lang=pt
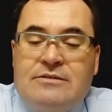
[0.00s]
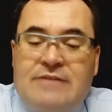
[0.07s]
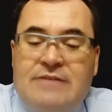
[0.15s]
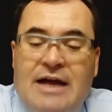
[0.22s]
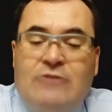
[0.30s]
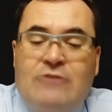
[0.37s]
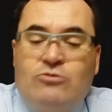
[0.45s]

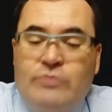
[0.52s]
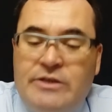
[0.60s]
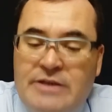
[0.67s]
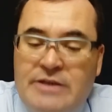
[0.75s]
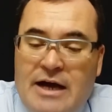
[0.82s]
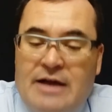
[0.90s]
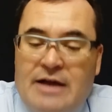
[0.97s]

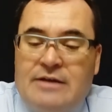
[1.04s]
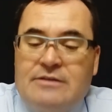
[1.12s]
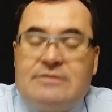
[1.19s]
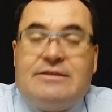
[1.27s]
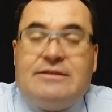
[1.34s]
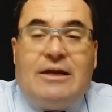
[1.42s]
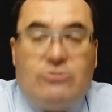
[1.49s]
Daluia,
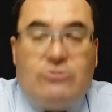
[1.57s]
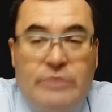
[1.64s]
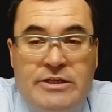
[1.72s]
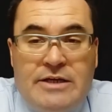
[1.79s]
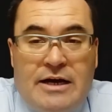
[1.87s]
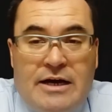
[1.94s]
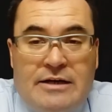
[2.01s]

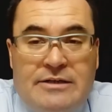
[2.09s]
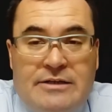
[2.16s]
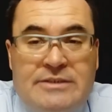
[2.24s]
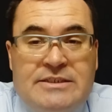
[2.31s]
Daluia,